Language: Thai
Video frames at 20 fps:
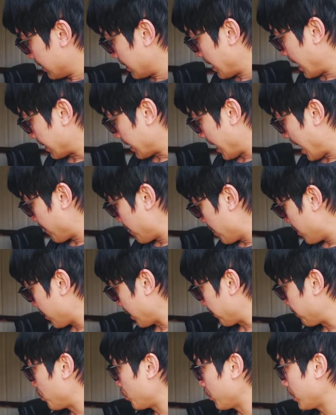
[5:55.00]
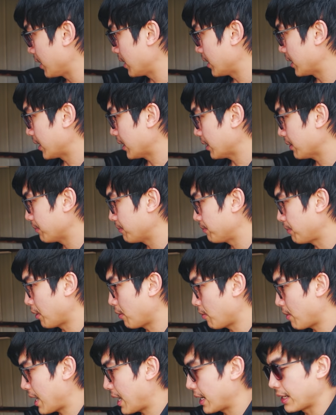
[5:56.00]
กะจะให้มันเสร็จพรุ่งนี้เลย เพราะ
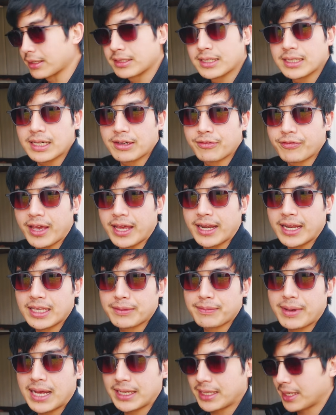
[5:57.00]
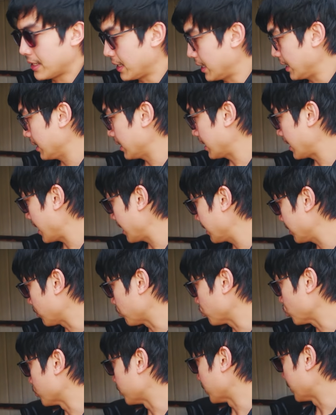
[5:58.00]
ว่า เดี๋ยวเครื่องกาแฟน่าจะมาอาทิตย์นี้จะได้
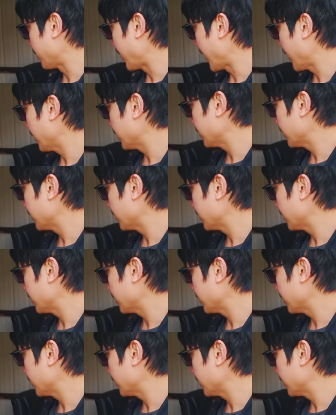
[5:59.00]
จบๆกันไป